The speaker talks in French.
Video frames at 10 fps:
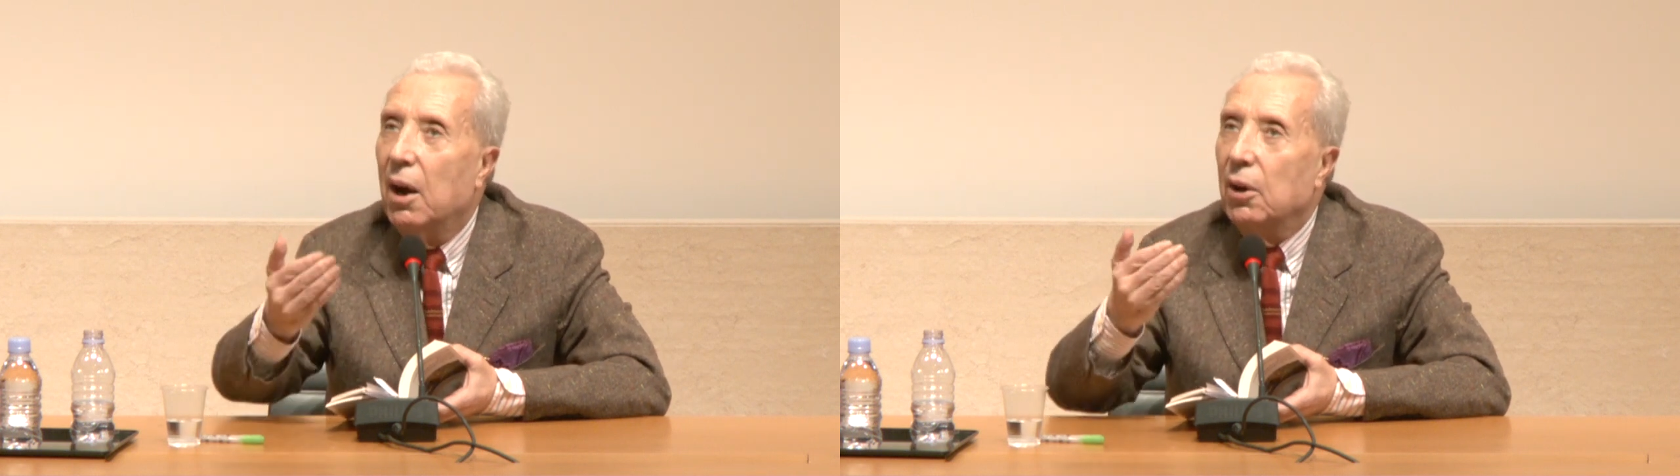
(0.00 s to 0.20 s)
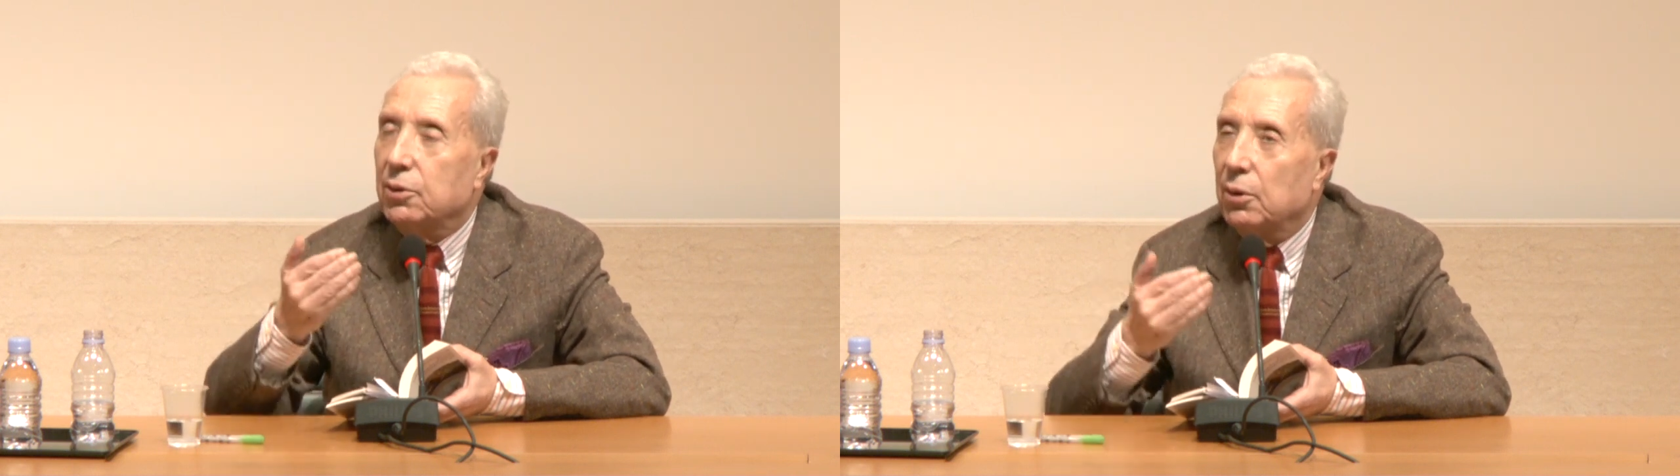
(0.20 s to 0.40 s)

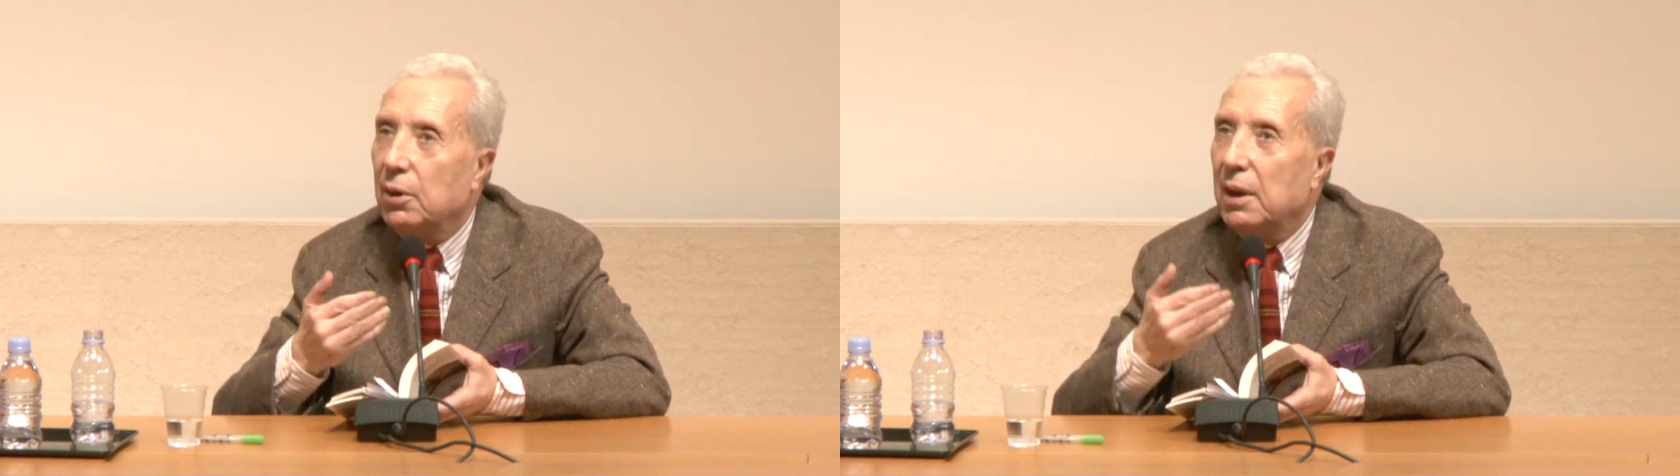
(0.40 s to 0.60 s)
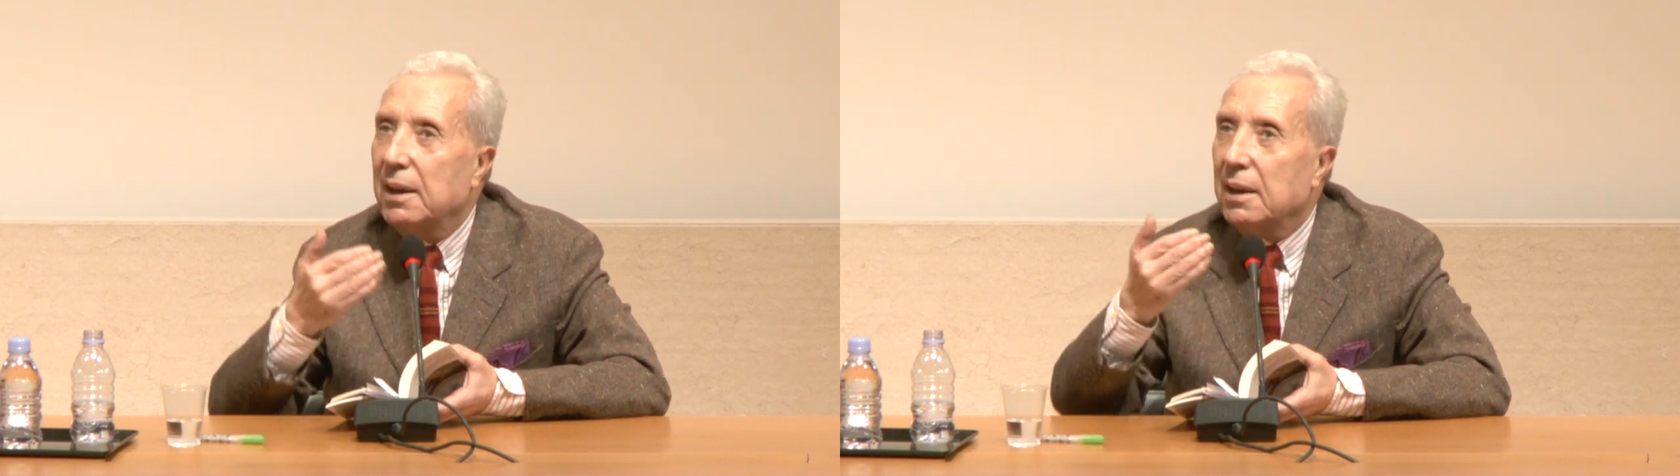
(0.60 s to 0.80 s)
entre
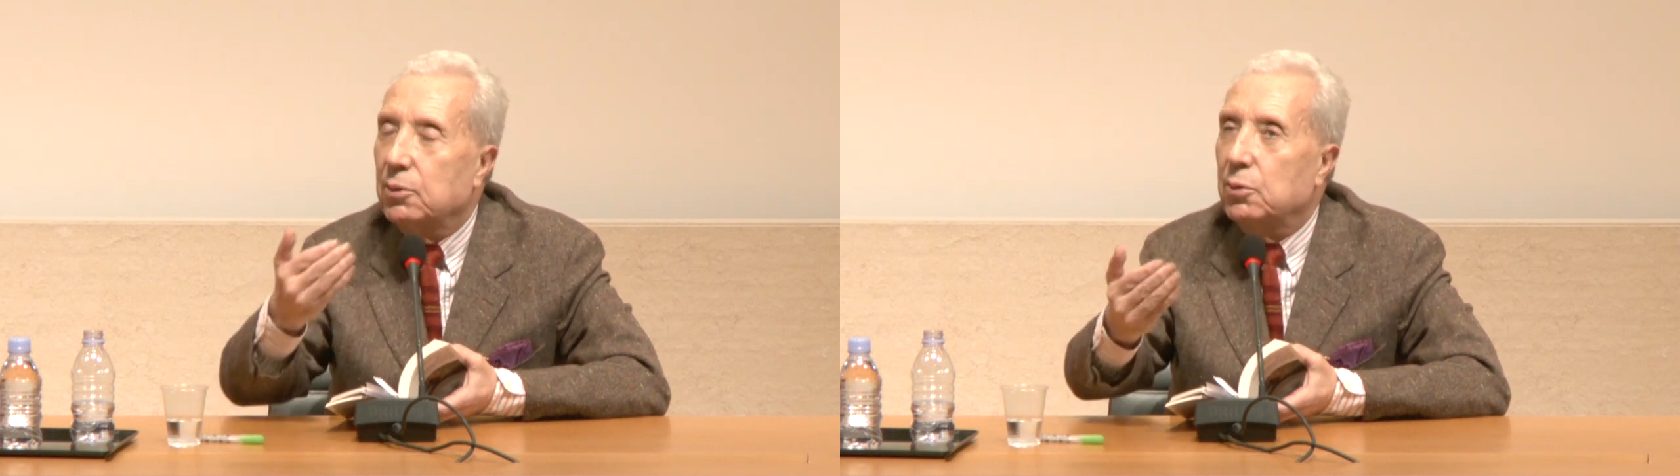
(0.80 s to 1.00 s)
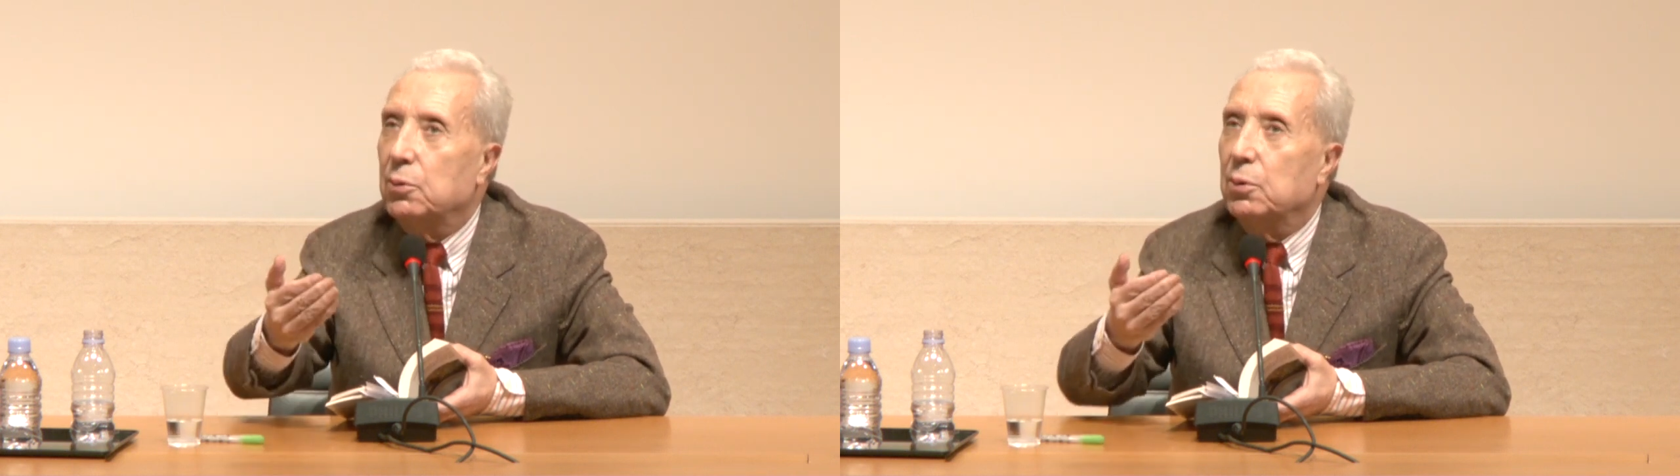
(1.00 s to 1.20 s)
la
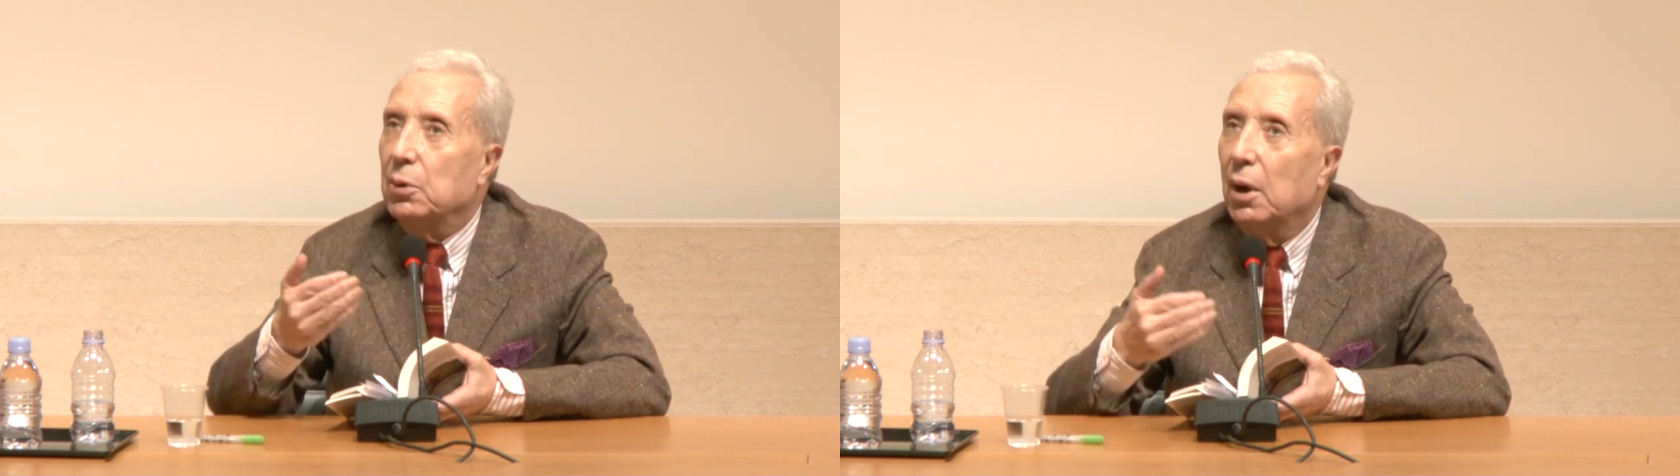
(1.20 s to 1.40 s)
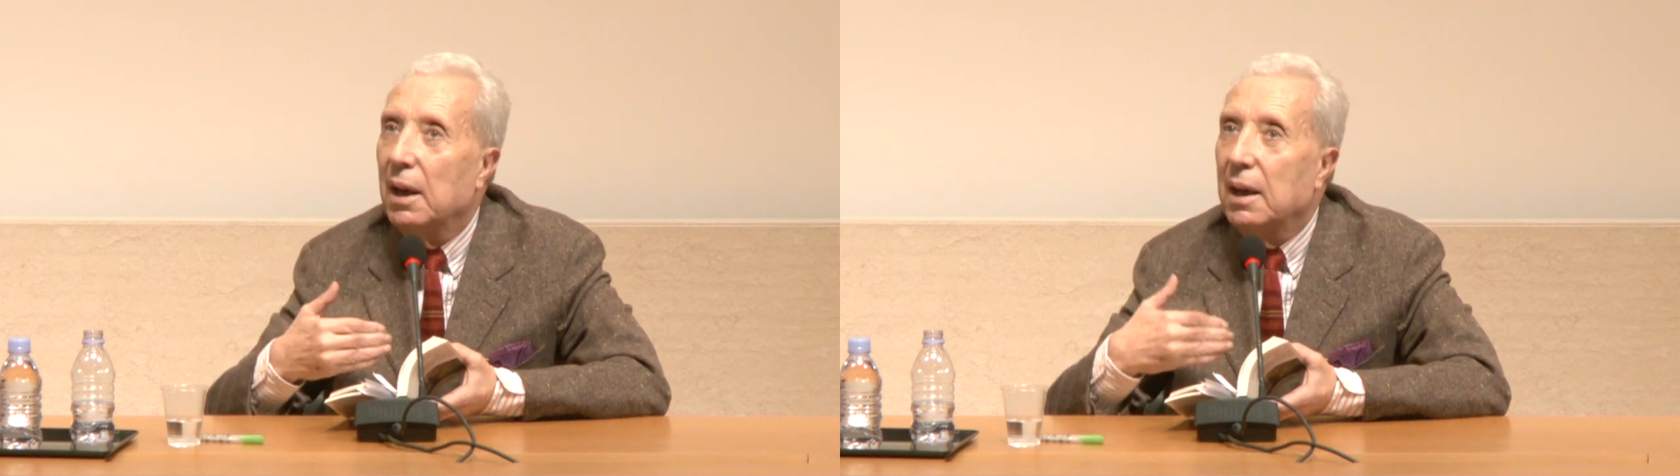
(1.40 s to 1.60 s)
nature